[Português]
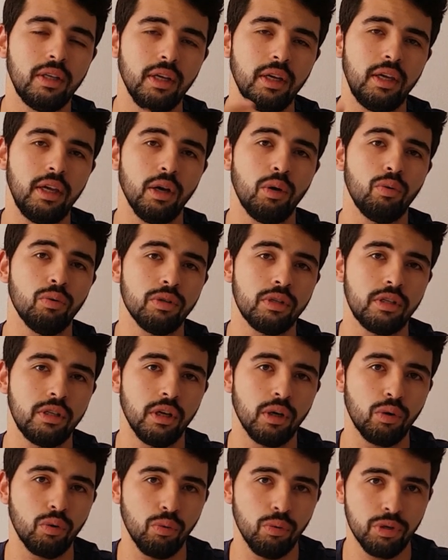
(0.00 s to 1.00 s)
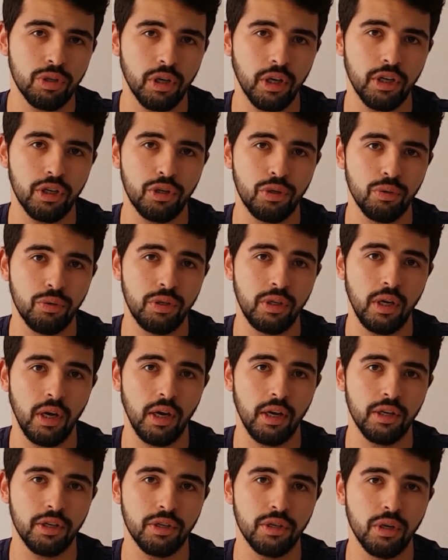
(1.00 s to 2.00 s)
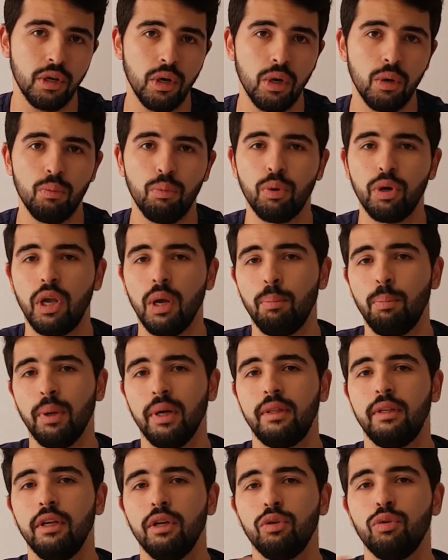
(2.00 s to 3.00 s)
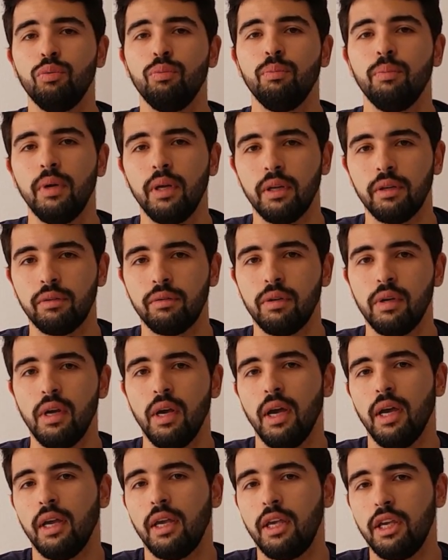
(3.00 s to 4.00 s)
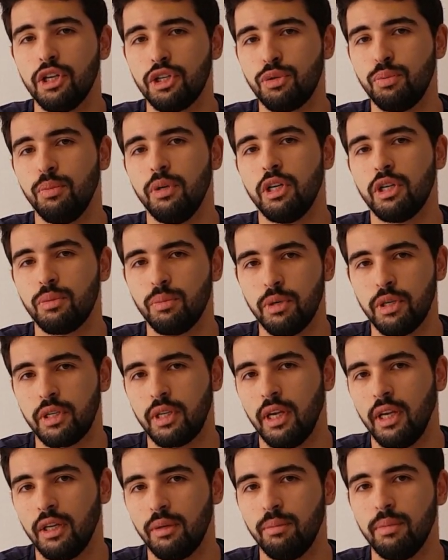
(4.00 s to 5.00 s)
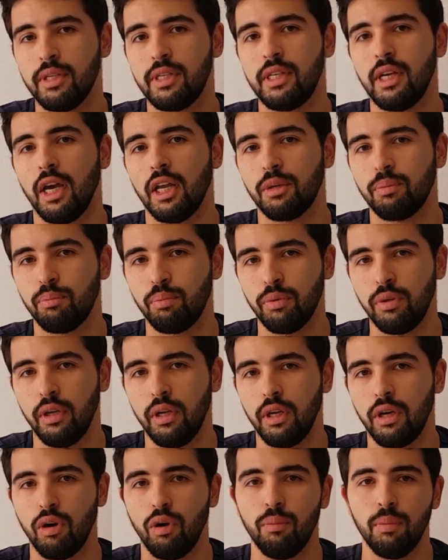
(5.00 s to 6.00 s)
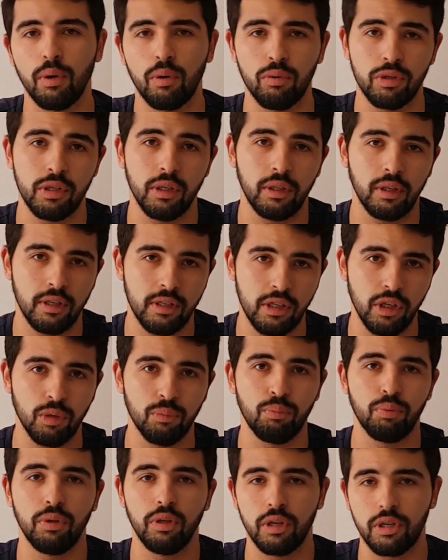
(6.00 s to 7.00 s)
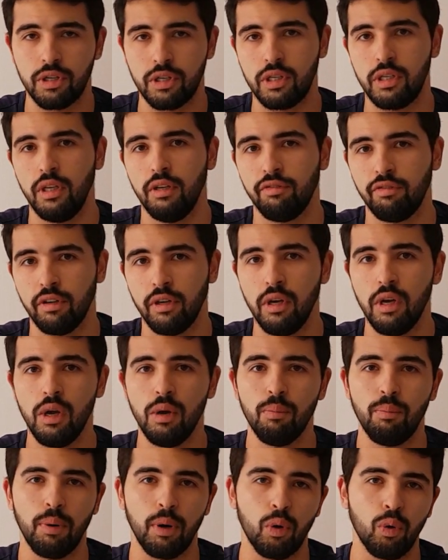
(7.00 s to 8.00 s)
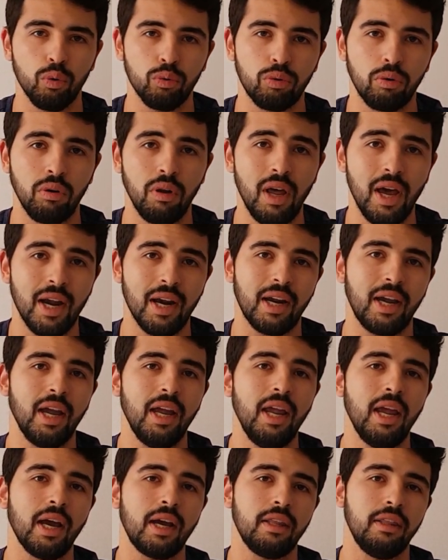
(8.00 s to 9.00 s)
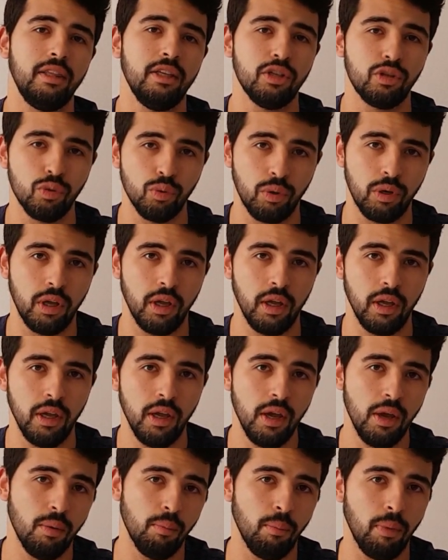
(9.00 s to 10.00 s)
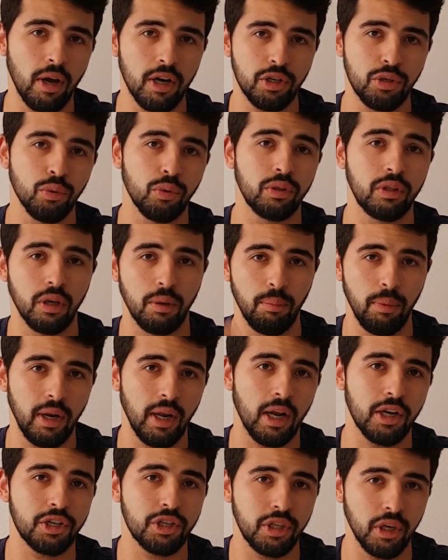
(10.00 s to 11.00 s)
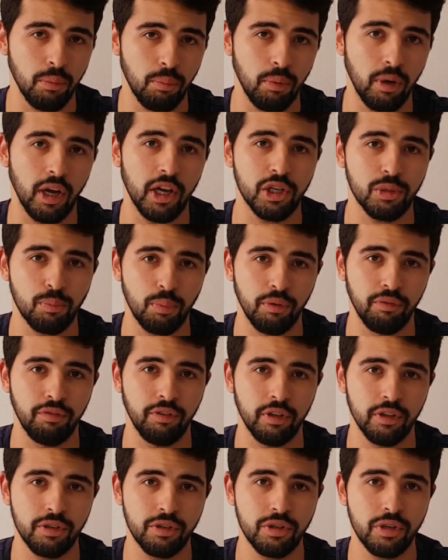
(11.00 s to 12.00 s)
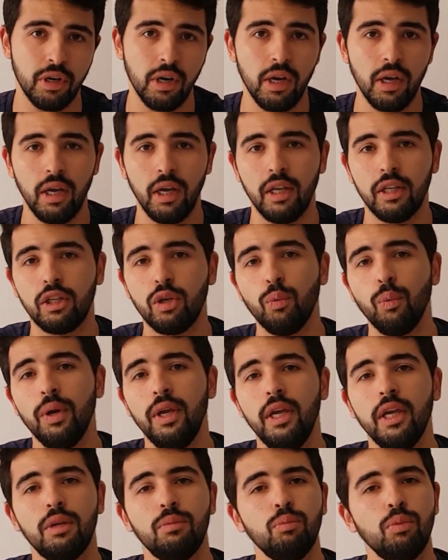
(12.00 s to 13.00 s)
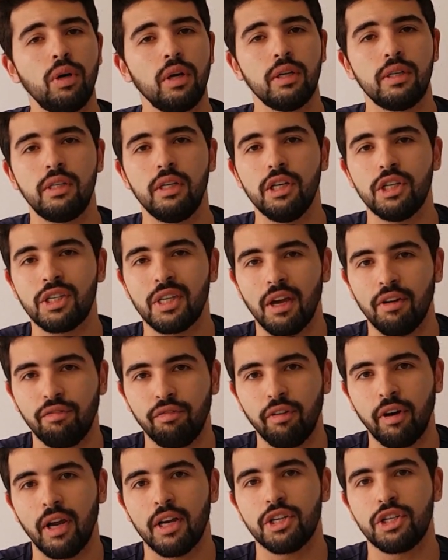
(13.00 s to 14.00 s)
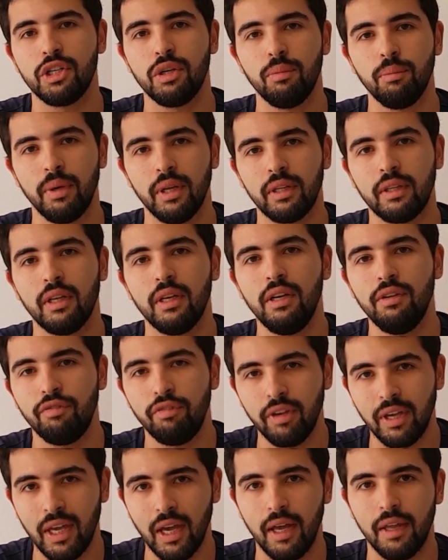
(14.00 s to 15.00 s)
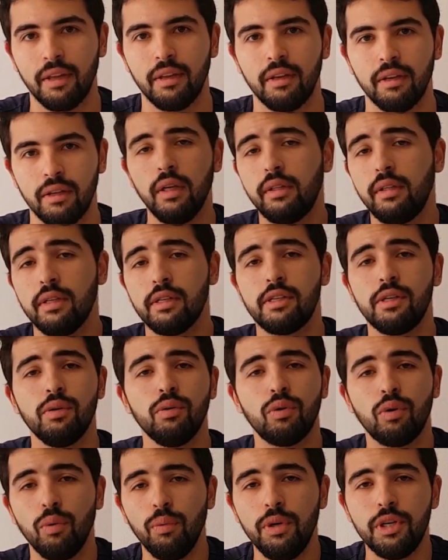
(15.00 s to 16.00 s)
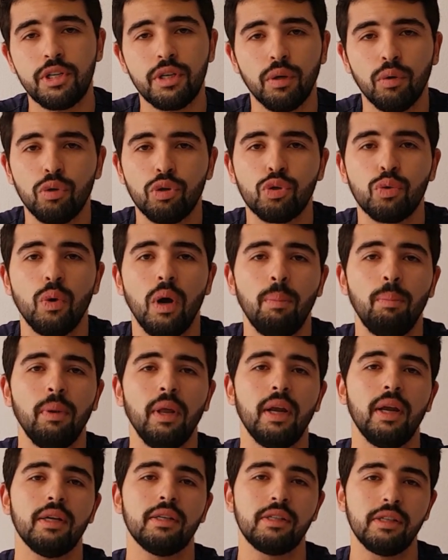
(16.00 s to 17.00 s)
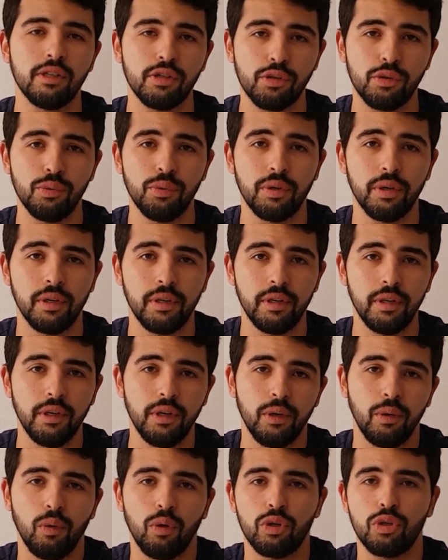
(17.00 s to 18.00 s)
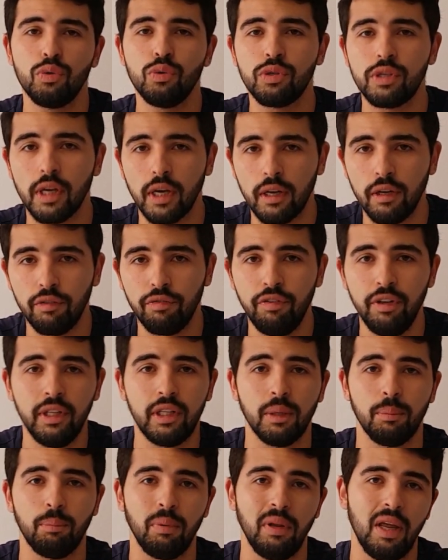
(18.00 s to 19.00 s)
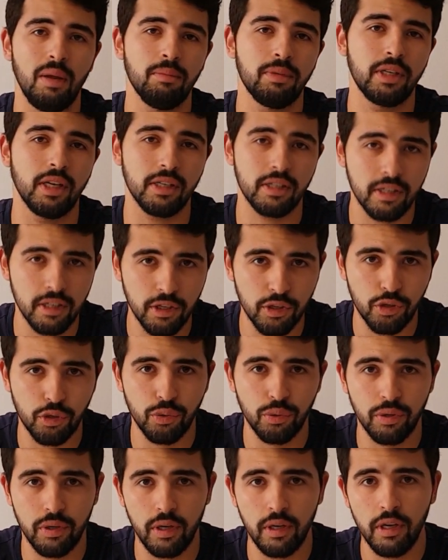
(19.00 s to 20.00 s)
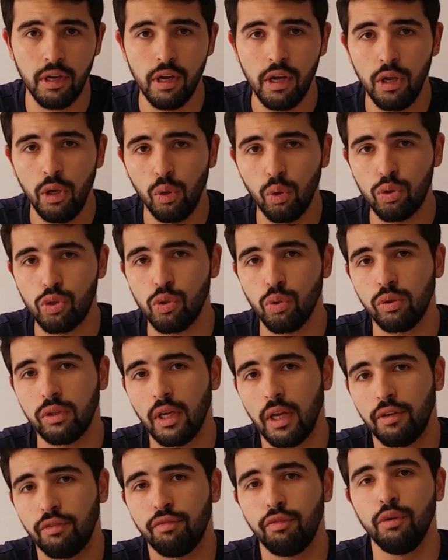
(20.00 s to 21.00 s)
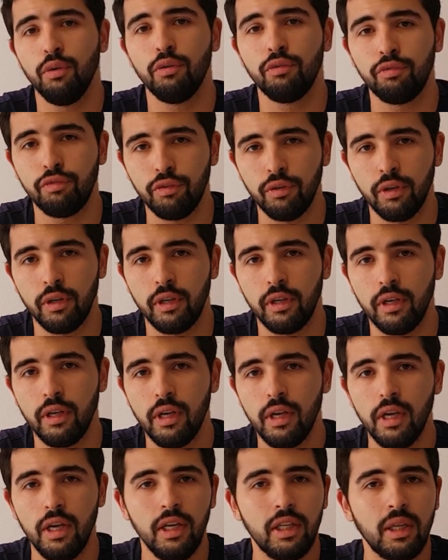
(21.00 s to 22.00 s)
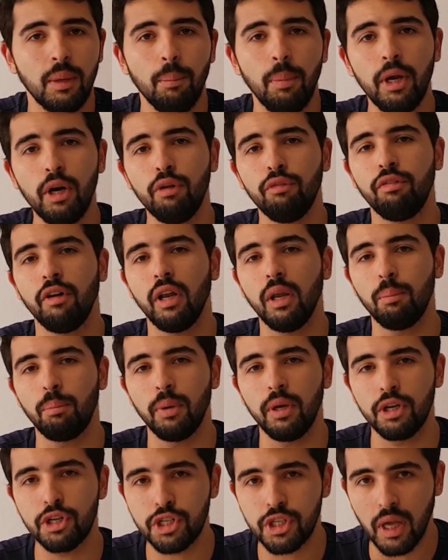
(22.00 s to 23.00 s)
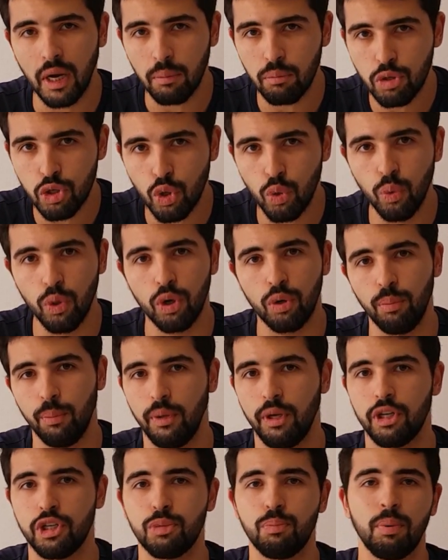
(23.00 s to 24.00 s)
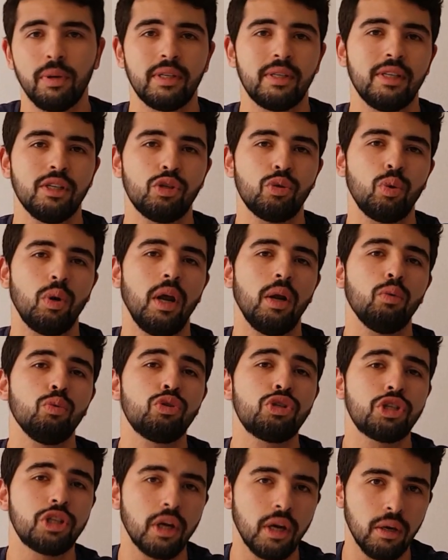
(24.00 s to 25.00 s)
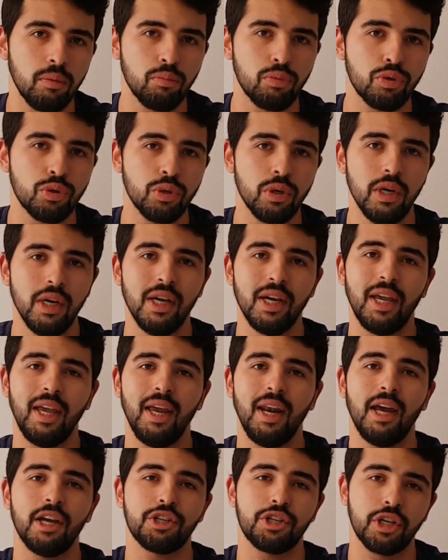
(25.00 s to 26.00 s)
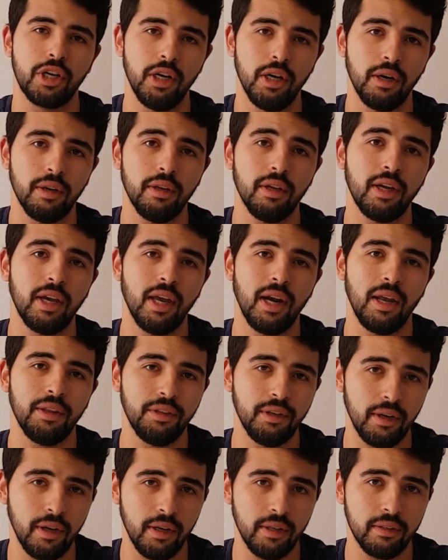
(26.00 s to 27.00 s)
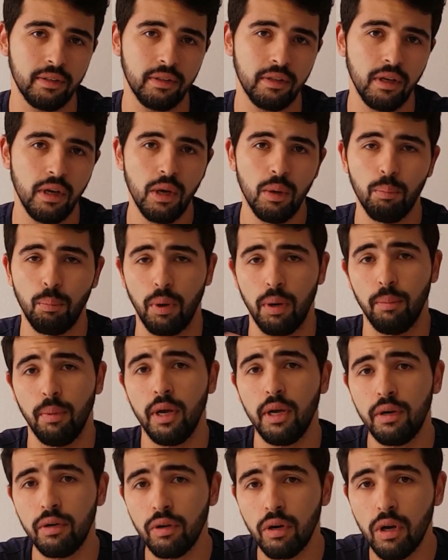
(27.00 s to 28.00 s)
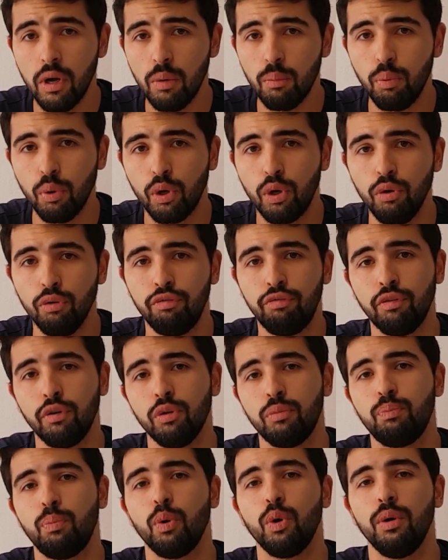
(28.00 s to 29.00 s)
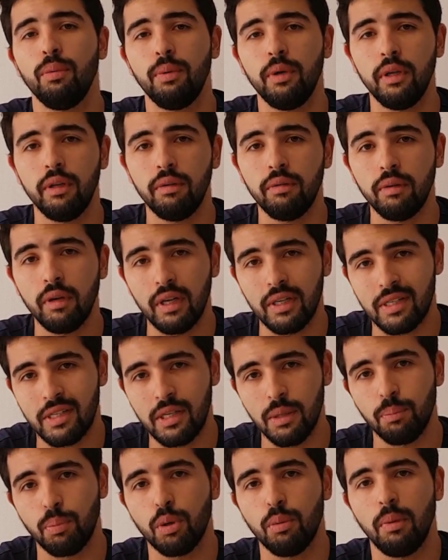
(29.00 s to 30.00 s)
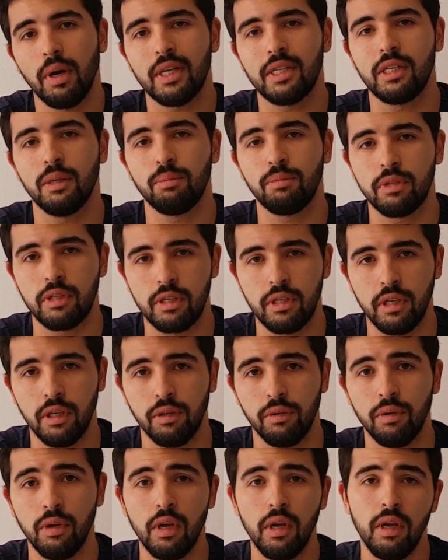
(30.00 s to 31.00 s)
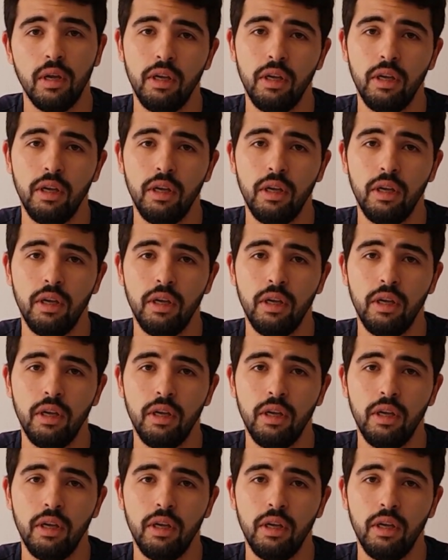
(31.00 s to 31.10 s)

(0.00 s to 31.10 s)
tem que acontecer com as redes sociais. Porque a partir do momento em que as mesmas têm demasiado poder ou uma concentração de poder excessiva para controlar quem é que diz o quê, mais do que determinados tribunais por vezes, então aí a democracia está fragilmente danificada. E atenção, com isto eu não estou a apelar à censura. Nós no século XX apelámos à censura e o resultado foi o que foi. E também não vale a pena estarmos com argumentos para censurar os extremos, quer à esquerda, quer à direita. Primeiro, porque o fruto proibido é sempre o mais apetecido.